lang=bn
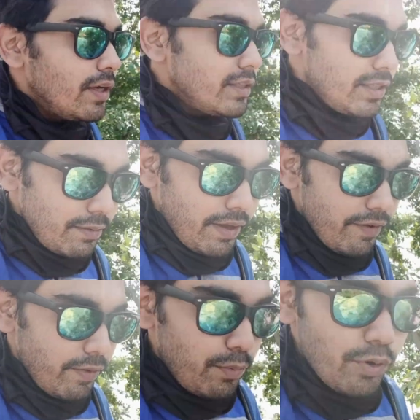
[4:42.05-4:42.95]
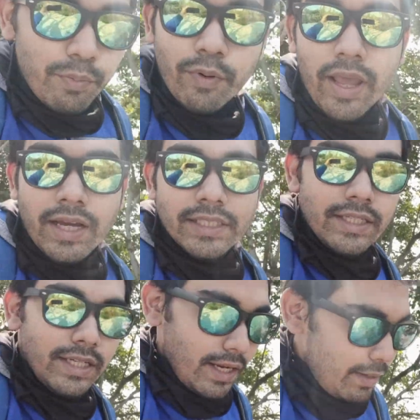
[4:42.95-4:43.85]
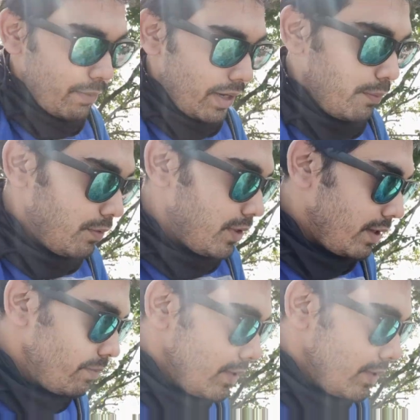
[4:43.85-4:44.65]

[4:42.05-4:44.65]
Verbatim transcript: এসেছিলাম হেভি বুট পরে আসেনি নাহলে মারা পড়তাম